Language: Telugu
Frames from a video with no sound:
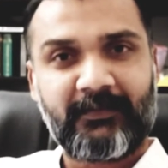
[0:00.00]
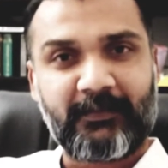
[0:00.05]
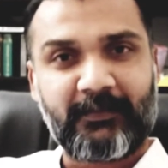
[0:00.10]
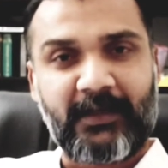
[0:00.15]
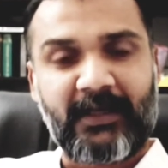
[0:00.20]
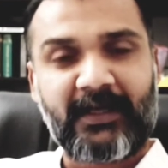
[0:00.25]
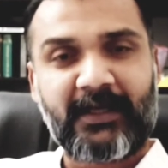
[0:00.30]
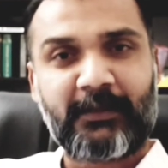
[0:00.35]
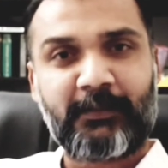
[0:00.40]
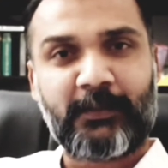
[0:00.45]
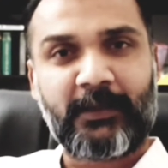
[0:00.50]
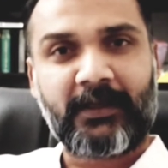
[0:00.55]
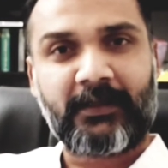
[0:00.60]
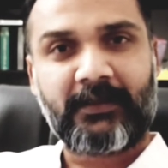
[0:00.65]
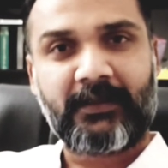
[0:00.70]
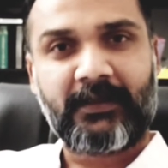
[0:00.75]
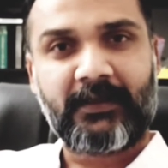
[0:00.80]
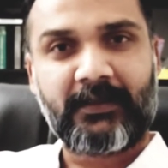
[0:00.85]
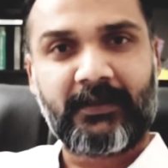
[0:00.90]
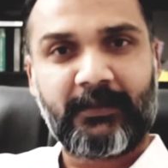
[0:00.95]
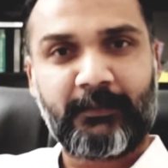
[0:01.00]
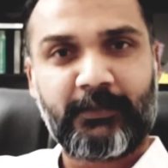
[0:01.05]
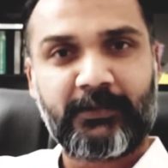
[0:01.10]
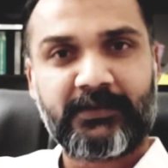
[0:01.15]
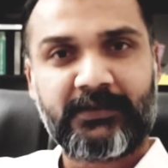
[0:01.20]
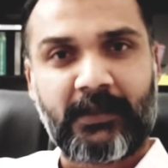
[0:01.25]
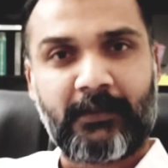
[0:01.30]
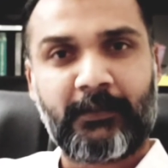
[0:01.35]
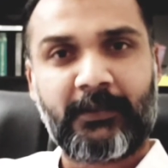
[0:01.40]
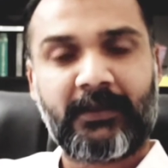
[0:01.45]
మాటలు మాట్లాడితే ఇప్పుడు
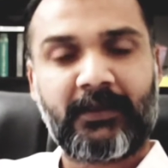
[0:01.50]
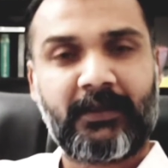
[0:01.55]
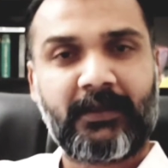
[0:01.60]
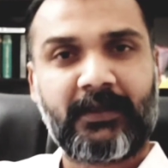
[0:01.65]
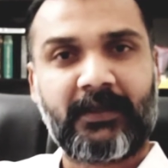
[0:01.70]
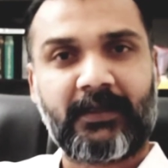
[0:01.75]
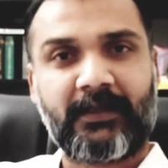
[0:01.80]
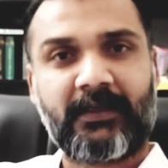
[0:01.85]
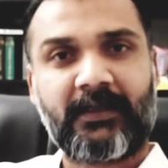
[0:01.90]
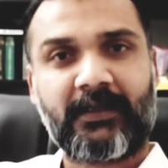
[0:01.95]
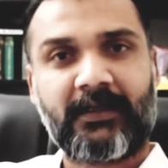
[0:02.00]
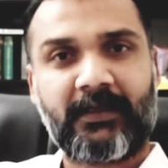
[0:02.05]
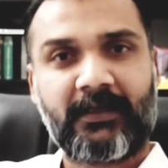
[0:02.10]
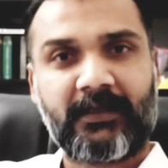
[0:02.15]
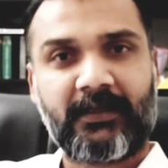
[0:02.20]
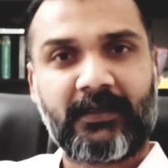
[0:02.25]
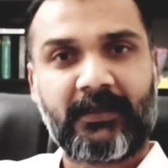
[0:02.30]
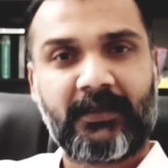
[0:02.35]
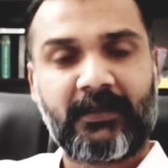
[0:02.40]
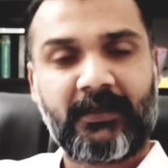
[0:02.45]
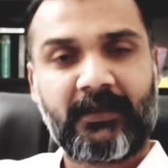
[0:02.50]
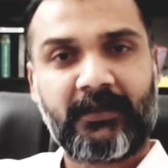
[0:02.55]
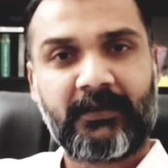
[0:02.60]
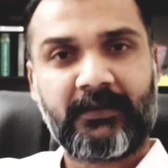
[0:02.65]
సామాన్యులకు అర్థం కాదు కదా